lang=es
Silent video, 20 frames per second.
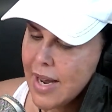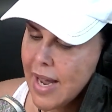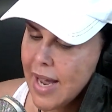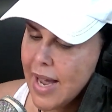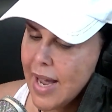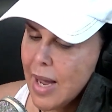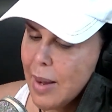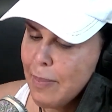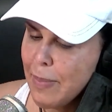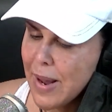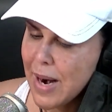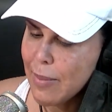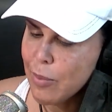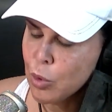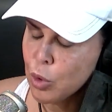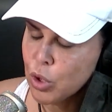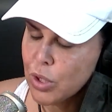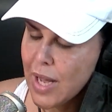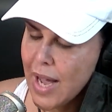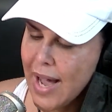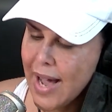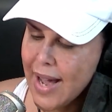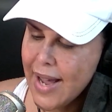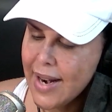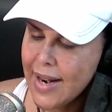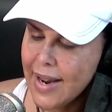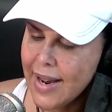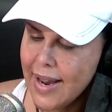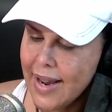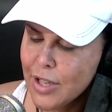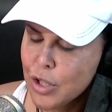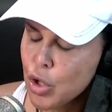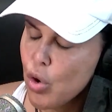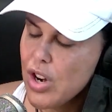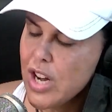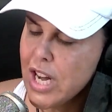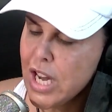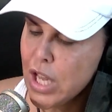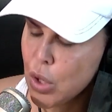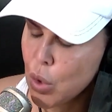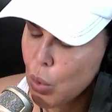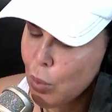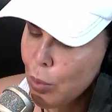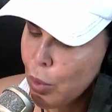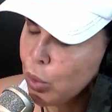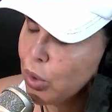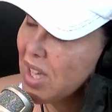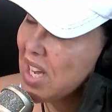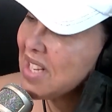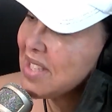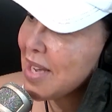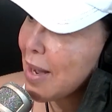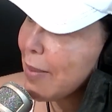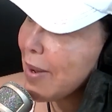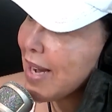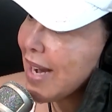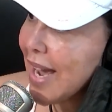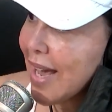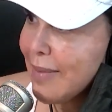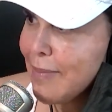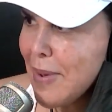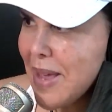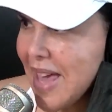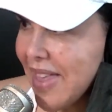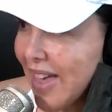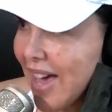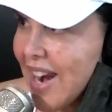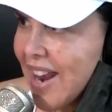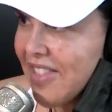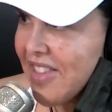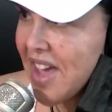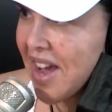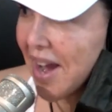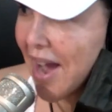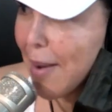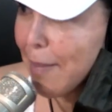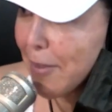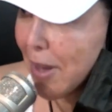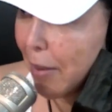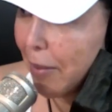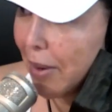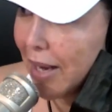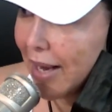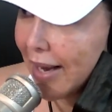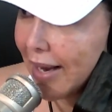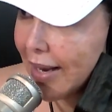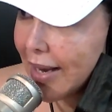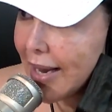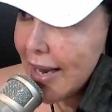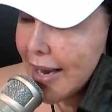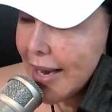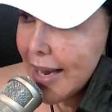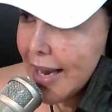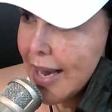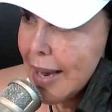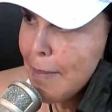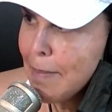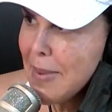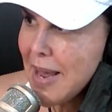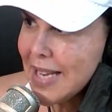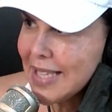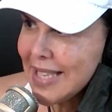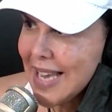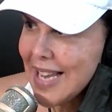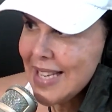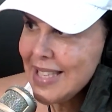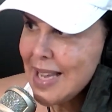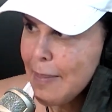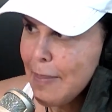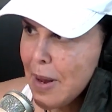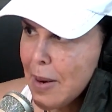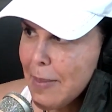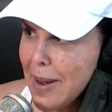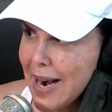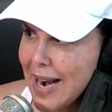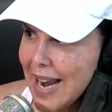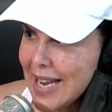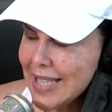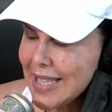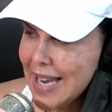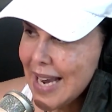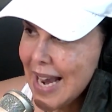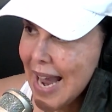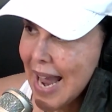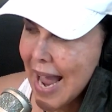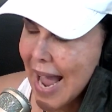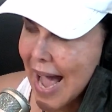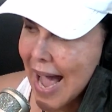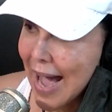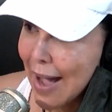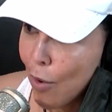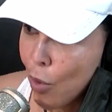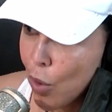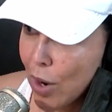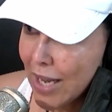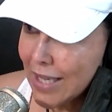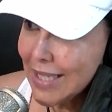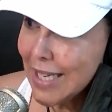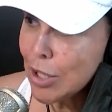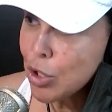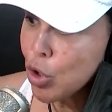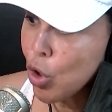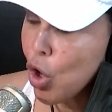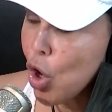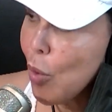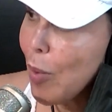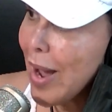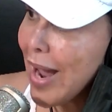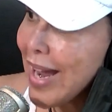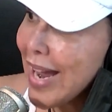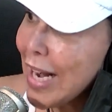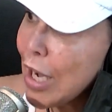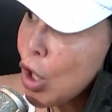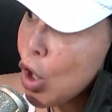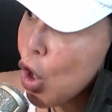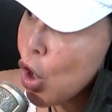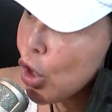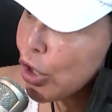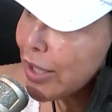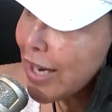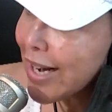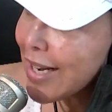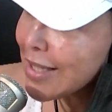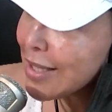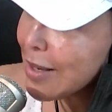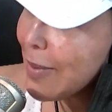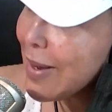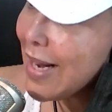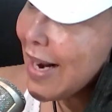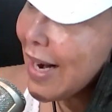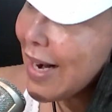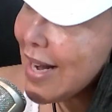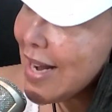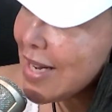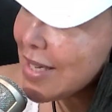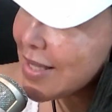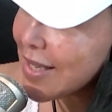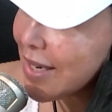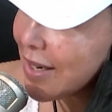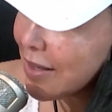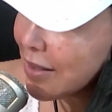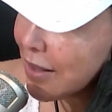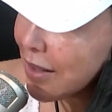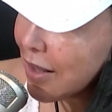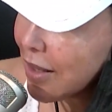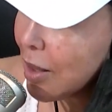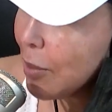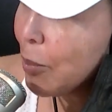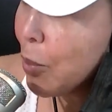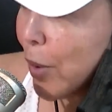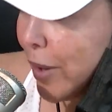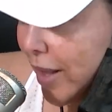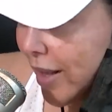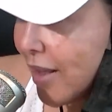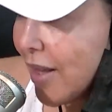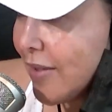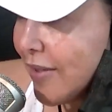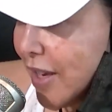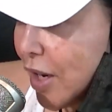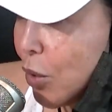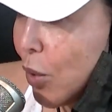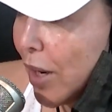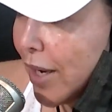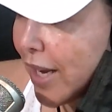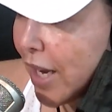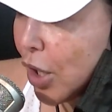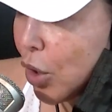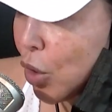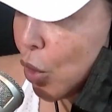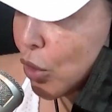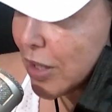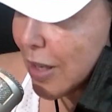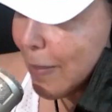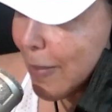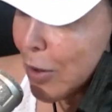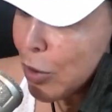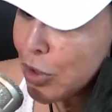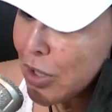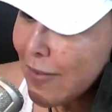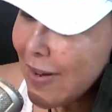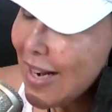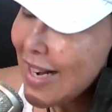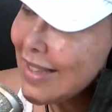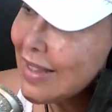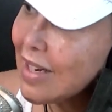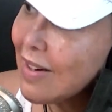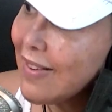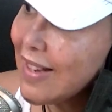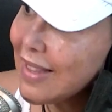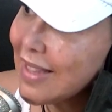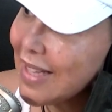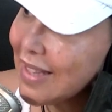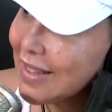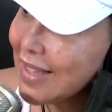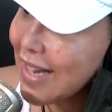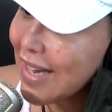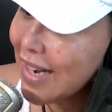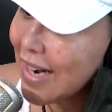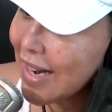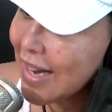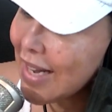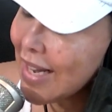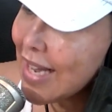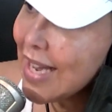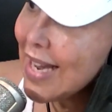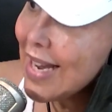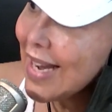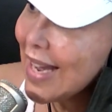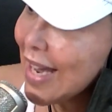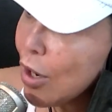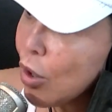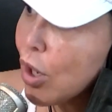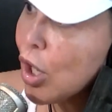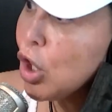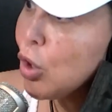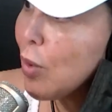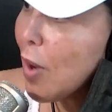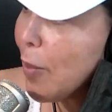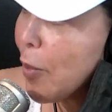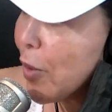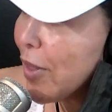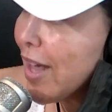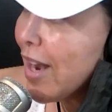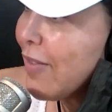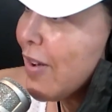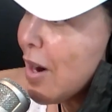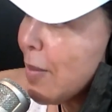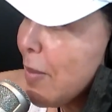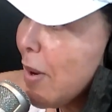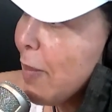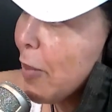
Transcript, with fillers: eh, para buscar eh, sonido. Porque ustedes saben que a mi edad nadie cambia, ¿verdad? Y que tú eres una estrella Mi esencia permanece. Ahora, si solo ven el corte que se viraliza, puedes decir cualquier cosa, pero si ves la entrevista entera, creo que tú vas a poder ver mi